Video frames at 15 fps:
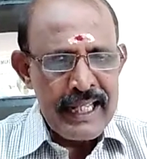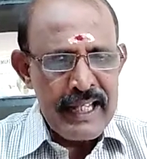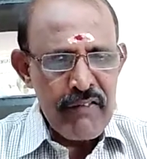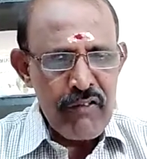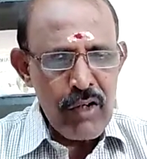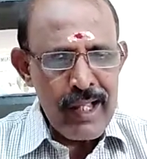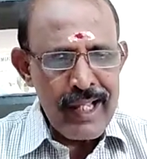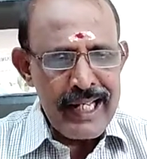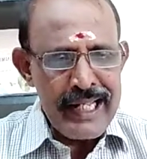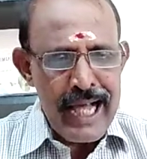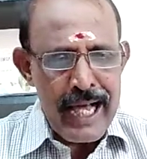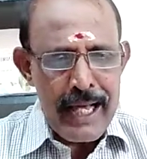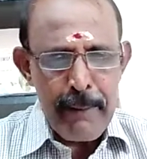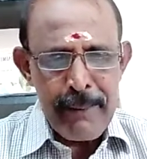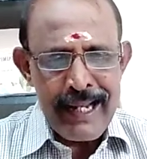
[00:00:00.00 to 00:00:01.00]
இவ்வுலகில்
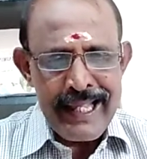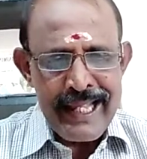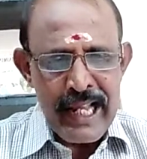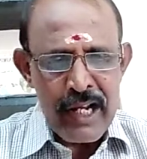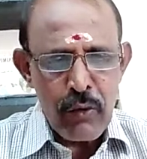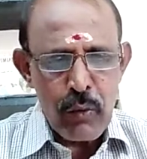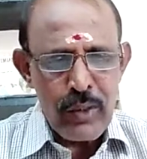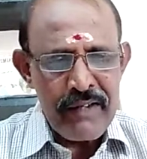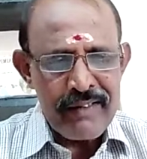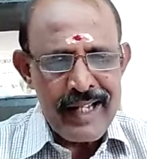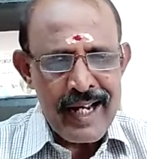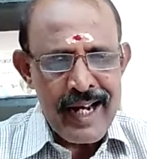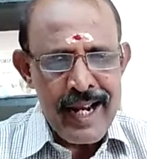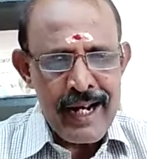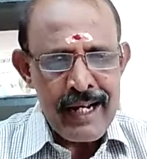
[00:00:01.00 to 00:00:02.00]
யாருமில்லை என
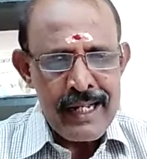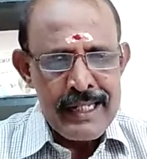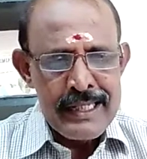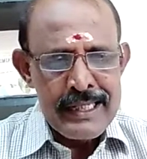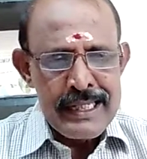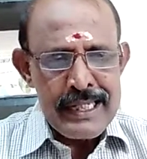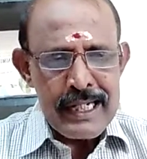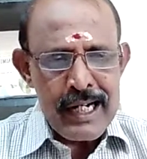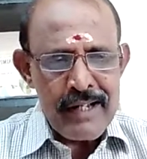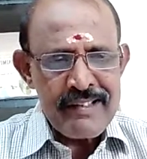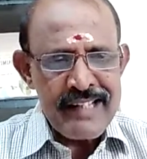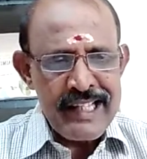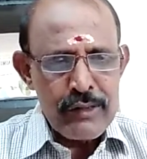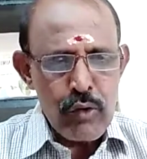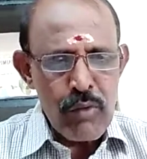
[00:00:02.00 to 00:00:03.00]
கூறிவிட்டனர்
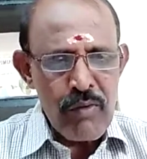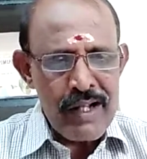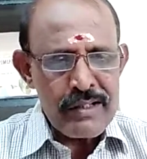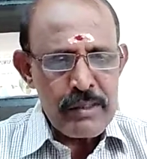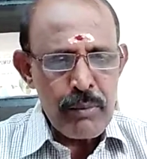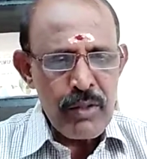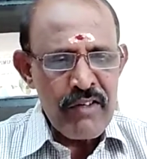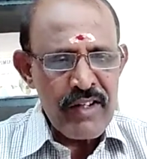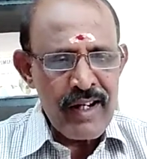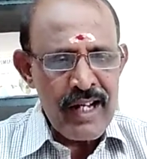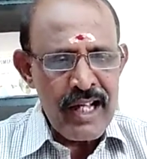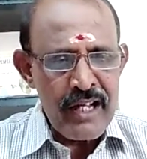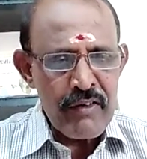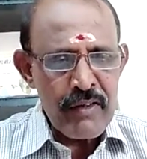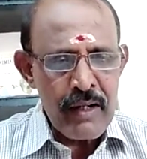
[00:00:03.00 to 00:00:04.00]
கடைசியில் துருவாச முனிவரின்
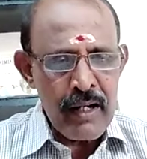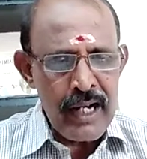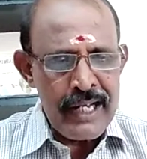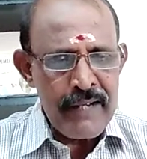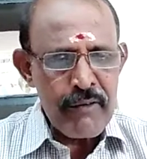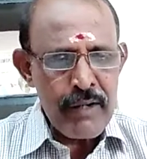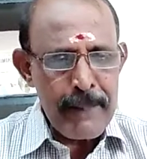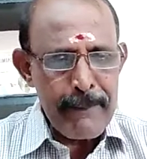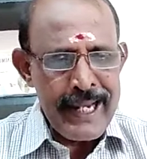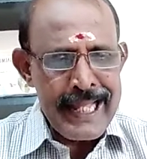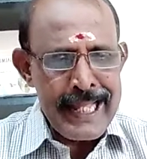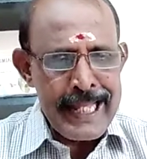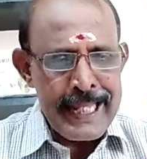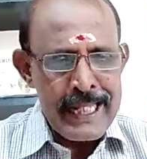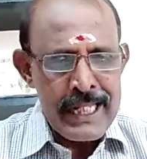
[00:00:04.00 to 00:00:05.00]
அறிவு அறிவுரைப்படி
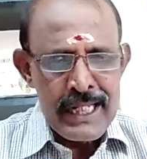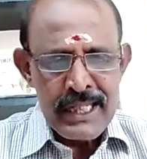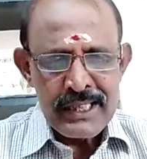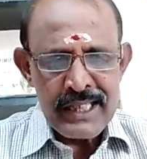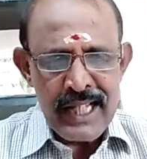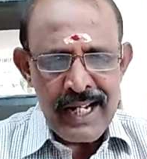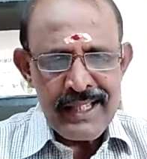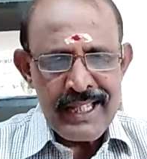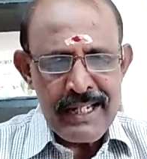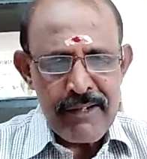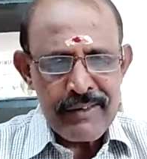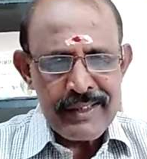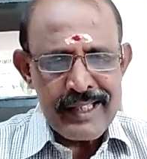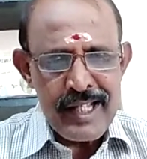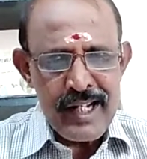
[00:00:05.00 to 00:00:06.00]
தனது
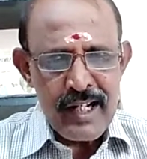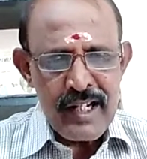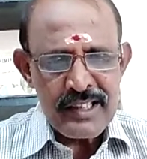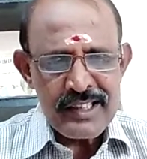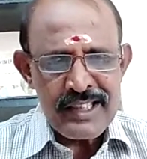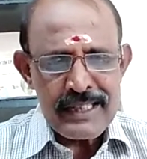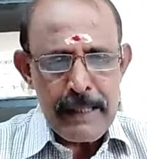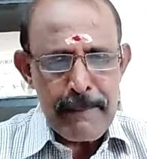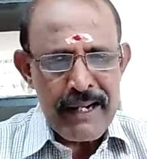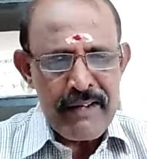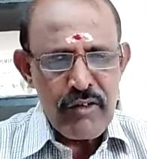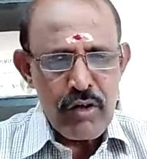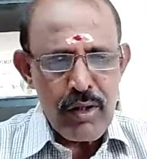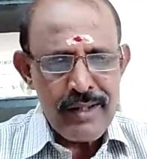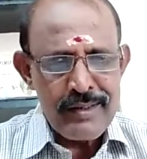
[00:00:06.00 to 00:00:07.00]
இருபத்தேழு நட்சத்திர
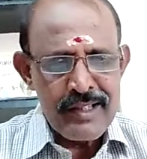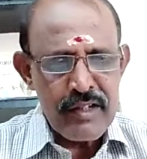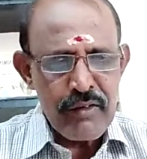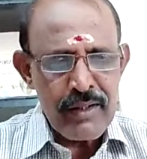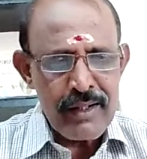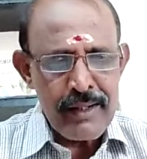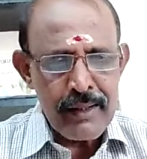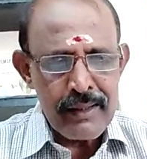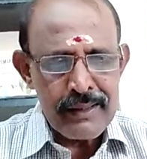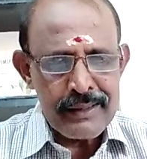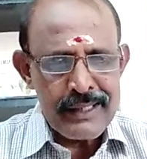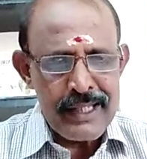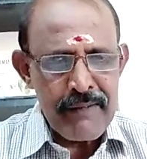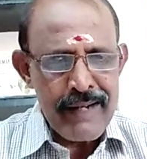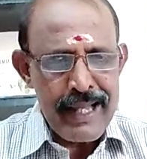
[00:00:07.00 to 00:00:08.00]
மனைவியுடன் திருவர
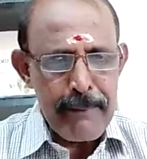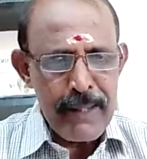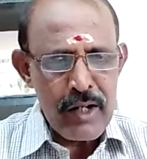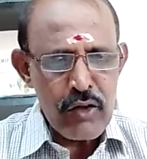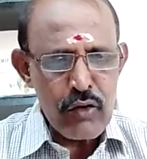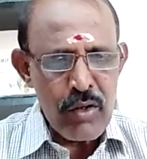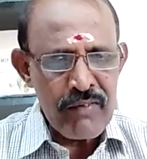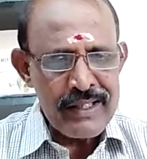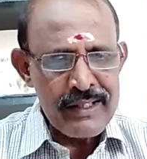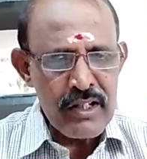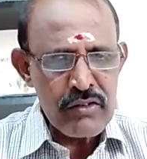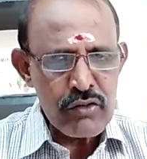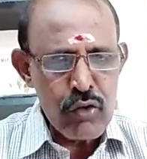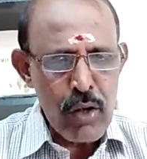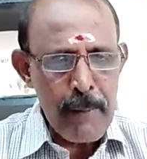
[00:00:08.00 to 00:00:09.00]
திருவிடை மருதூர் வந்து
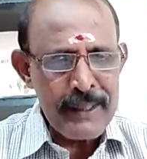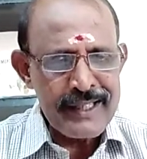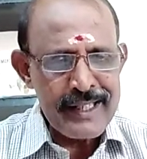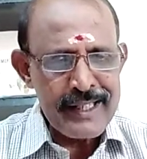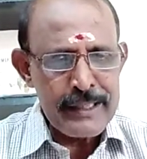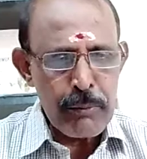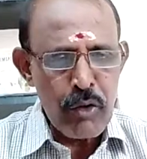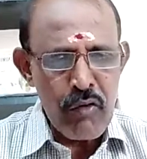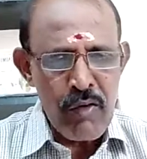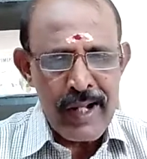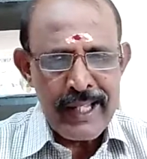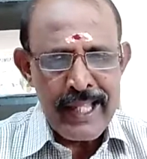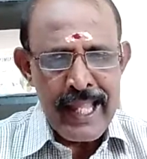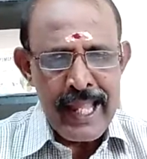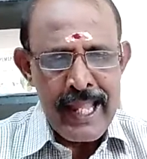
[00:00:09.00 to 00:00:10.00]
சோம தீர்த்தம்
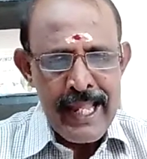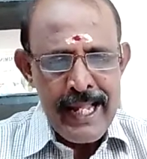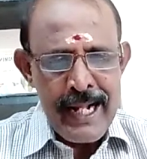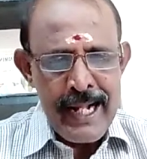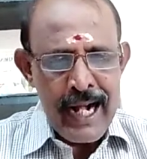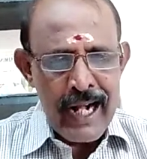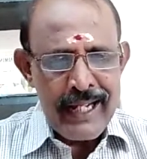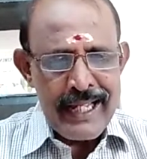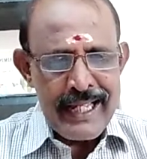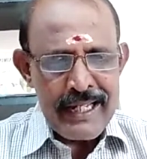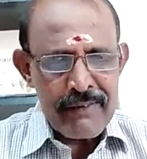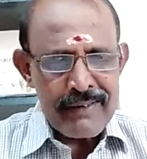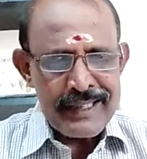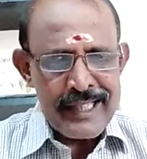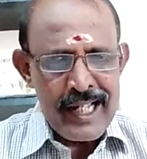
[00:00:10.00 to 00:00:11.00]
உருவாக்கி அங்கு
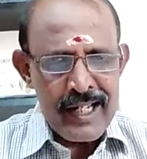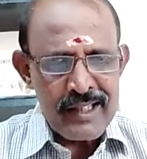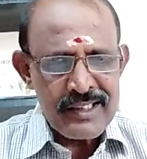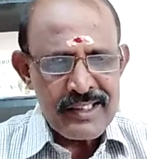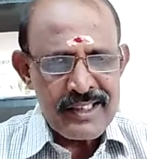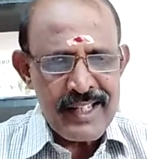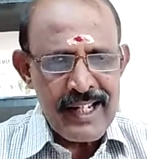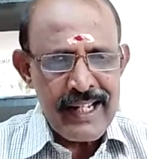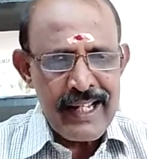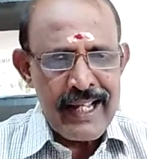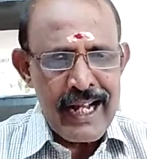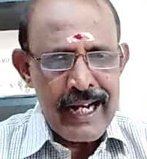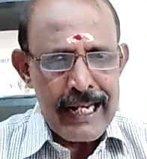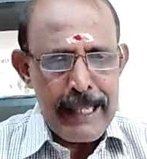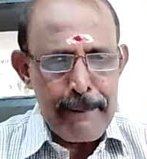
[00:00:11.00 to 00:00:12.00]
இருபத்தேழு நட்சத்திர
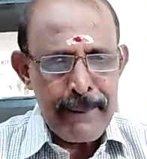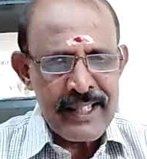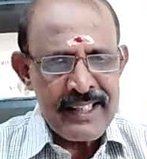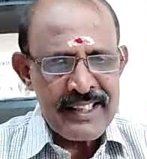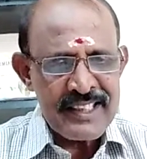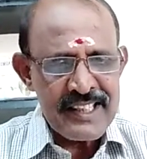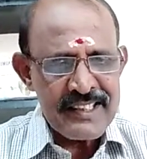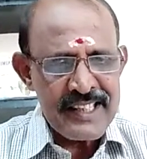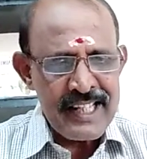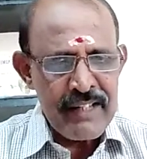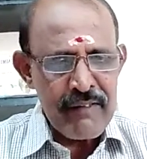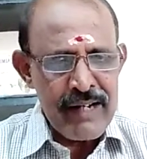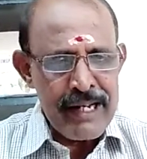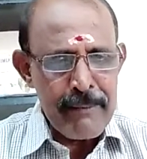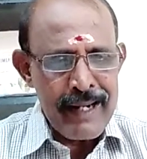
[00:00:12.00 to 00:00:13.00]
லிங்கங்களை பிரதிஷ்டை செய்து
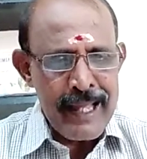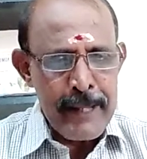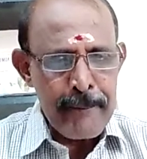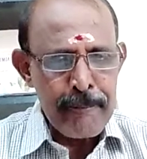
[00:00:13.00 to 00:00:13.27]
வழிபட